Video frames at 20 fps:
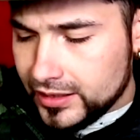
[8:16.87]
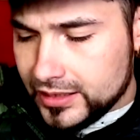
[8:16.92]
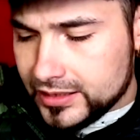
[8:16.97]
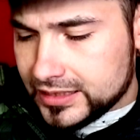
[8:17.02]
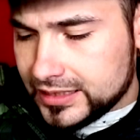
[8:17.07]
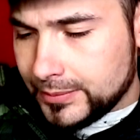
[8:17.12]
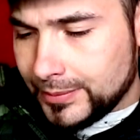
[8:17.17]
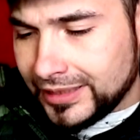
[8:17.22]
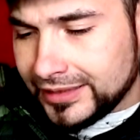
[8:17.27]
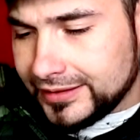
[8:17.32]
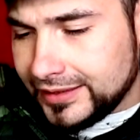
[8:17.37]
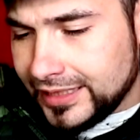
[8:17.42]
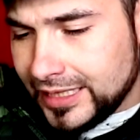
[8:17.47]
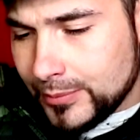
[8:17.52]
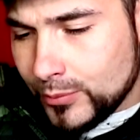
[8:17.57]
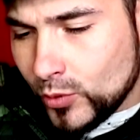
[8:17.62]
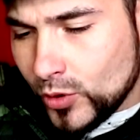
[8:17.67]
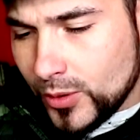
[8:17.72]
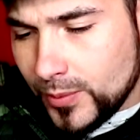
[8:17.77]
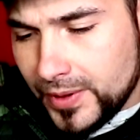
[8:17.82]
Se
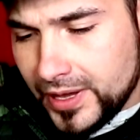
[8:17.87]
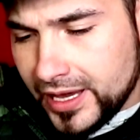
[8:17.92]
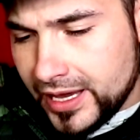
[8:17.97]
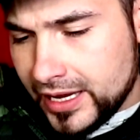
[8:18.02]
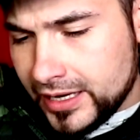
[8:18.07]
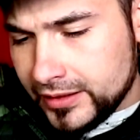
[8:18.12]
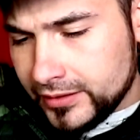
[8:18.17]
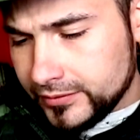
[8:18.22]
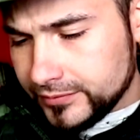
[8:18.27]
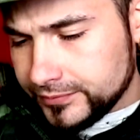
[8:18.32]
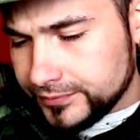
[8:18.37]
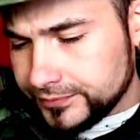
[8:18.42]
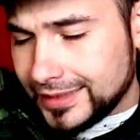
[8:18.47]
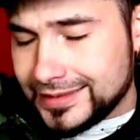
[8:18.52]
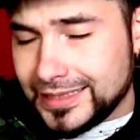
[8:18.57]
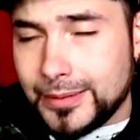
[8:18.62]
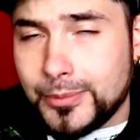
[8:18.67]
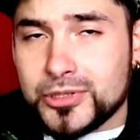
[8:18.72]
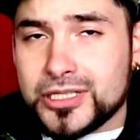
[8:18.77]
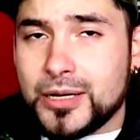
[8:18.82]
mantiene muy bien.
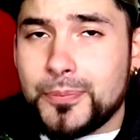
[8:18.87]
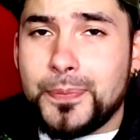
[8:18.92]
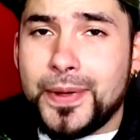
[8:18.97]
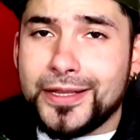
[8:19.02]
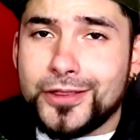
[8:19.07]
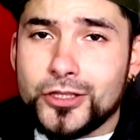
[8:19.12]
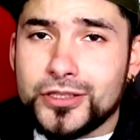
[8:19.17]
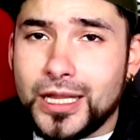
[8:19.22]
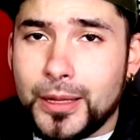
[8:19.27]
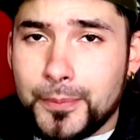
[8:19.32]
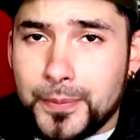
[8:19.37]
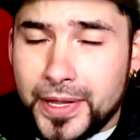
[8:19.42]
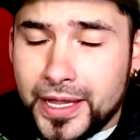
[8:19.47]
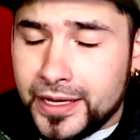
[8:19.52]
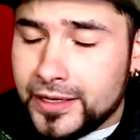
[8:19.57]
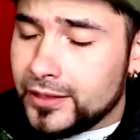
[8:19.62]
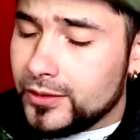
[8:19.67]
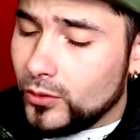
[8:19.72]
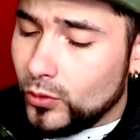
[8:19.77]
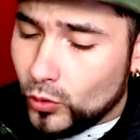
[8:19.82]
Así que por ese aspecto
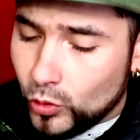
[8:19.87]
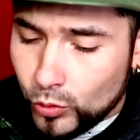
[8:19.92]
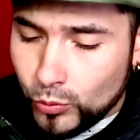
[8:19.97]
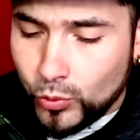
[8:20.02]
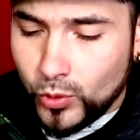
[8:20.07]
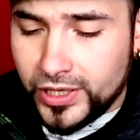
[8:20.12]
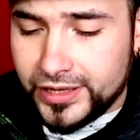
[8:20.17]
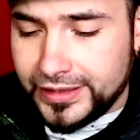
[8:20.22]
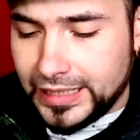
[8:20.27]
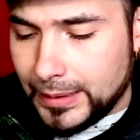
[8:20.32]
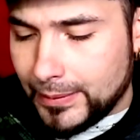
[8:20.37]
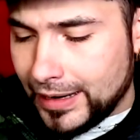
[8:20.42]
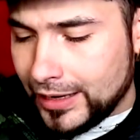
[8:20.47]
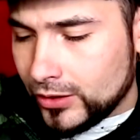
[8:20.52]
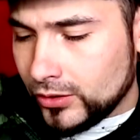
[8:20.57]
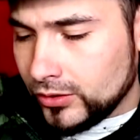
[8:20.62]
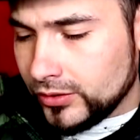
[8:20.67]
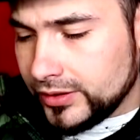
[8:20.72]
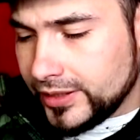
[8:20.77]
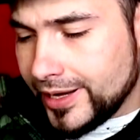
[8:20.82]
también un buen
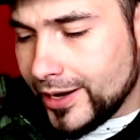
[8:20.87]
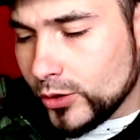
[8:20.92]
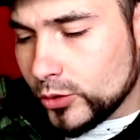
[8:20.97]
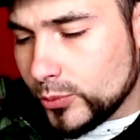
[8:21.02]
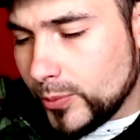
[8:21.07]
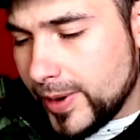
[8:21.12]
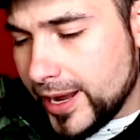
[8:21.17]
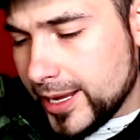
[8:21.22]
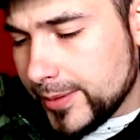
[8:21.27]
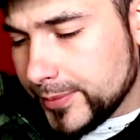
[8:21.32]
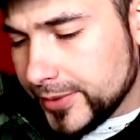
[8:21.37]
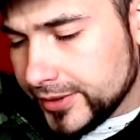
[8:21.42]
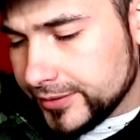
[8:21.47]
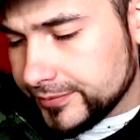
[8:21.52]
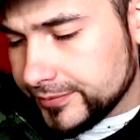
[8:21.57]
trabajo de Outbabe.